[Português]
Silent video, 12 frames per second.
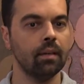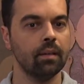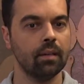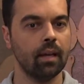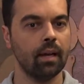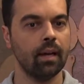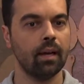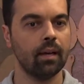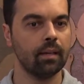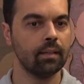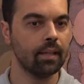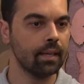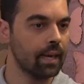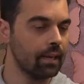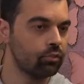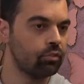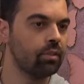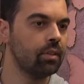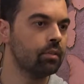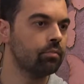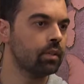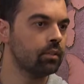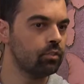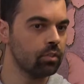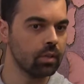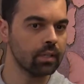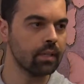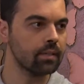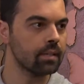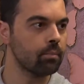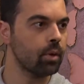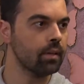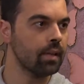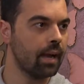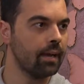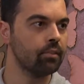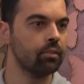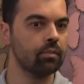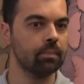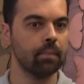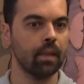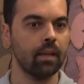da integrativa, de outras abordagens. Uhum.